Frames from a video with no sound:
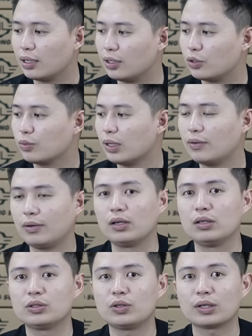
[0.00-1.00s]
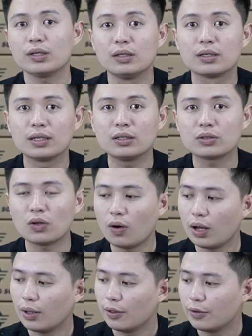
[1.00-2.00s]
thì chúng ta phải lựa chọn cái đường kính nó
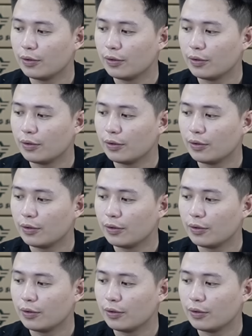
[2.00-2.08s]
to